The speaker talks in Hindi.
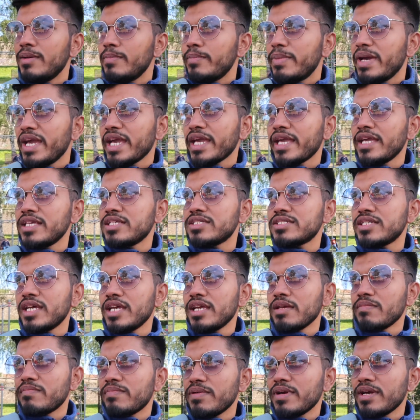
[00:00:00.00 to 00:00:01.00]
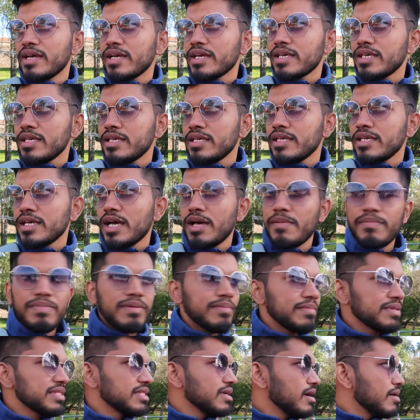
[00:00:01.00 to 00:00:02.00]
पैकेज टाइप है कि यहाँ पर
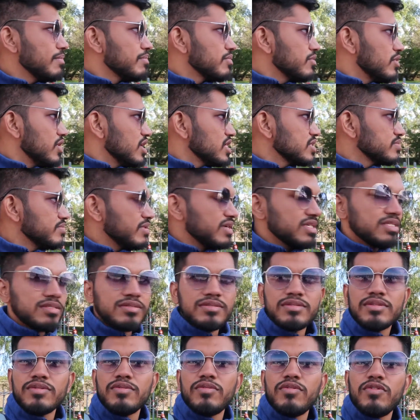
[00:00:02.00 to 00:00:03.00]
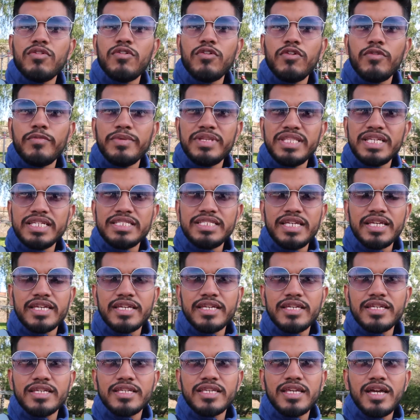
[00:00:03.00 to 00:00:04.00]
मतलब आपको आसपास तो भी दिख
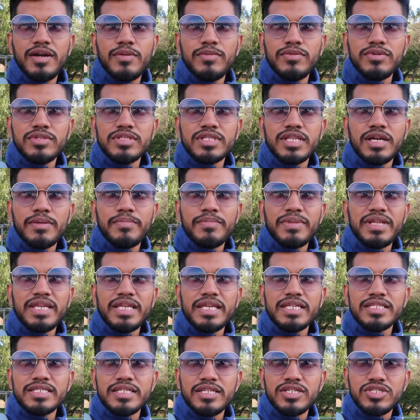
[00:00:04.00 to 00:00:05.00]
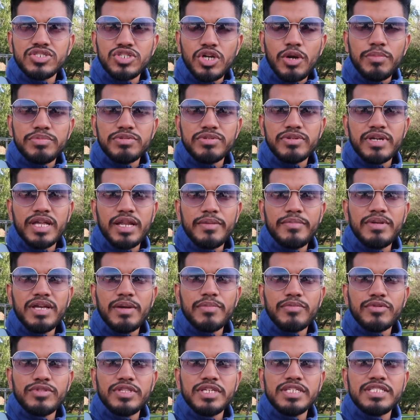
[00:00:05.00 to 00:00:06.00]
जाएंगे क्या बोलते हैं अपने ऐसे शॉप्स वगैरह भी
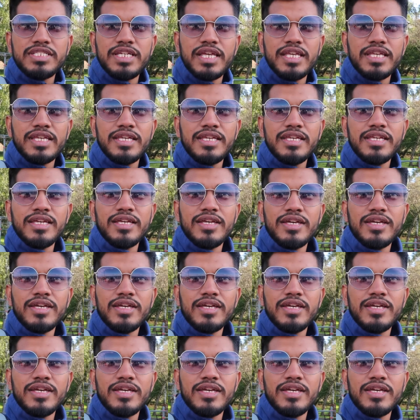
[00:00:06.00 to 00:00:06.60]
आपको दिख जाएंगी